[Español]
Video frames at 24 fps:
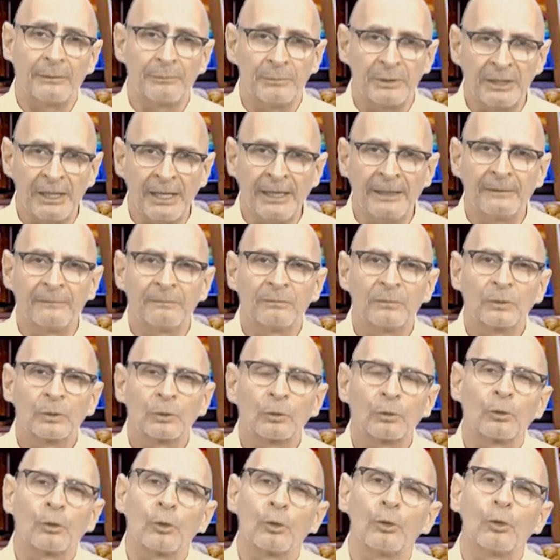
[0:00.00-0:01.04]
y
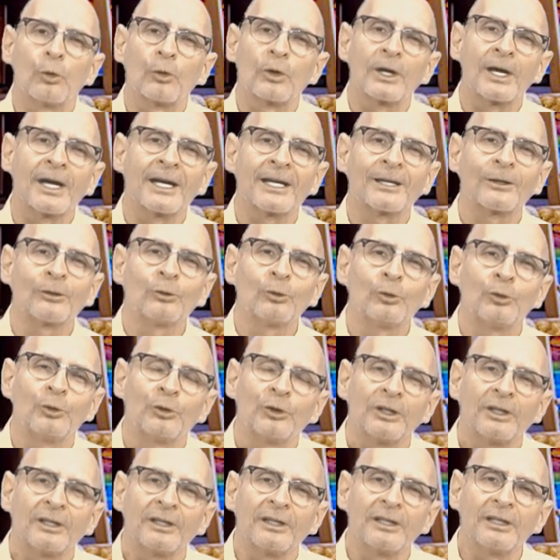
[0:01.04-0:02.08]
también
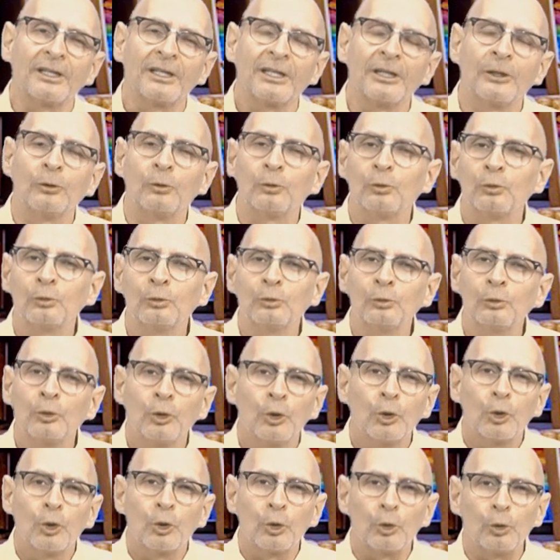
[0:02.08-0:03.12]
colocarlo en
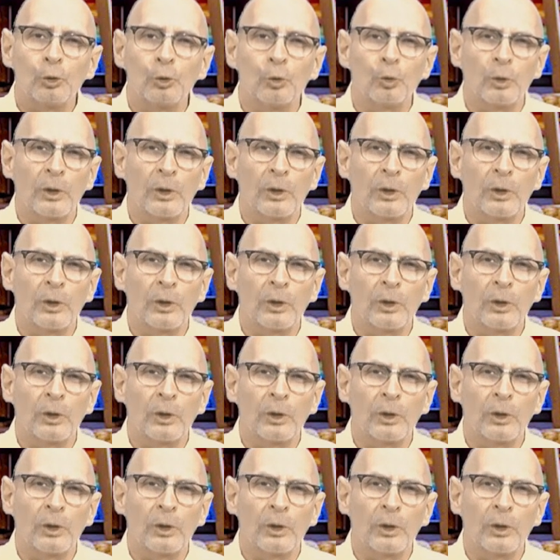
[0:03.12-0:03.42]
un